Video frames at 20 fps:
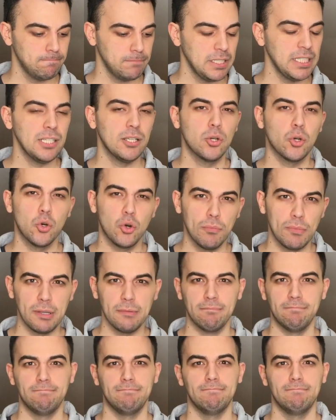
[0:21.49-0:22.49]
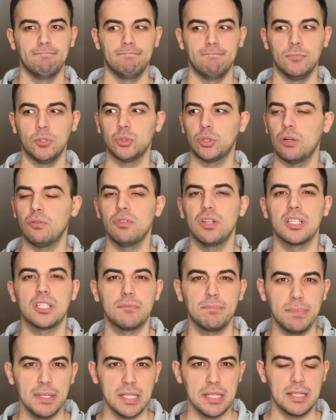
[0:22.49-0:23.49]
il come, non trovo la
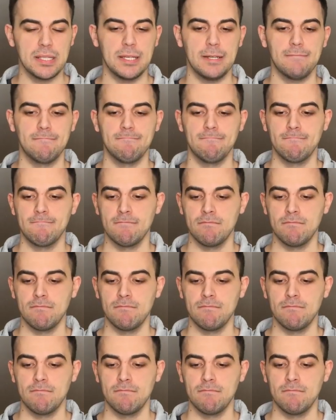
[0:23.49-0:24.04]
spinta,